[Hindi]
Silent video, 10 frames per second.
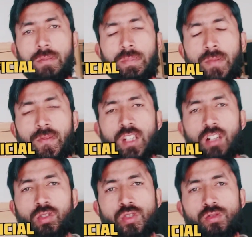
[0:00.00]
आप अपने
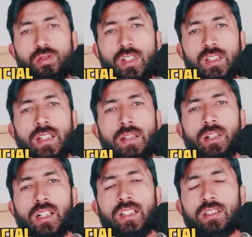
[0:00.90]
व्लाग को शुरू करते हैं
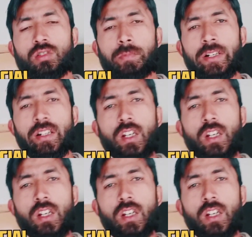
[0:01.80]
बाकायदा तौर पर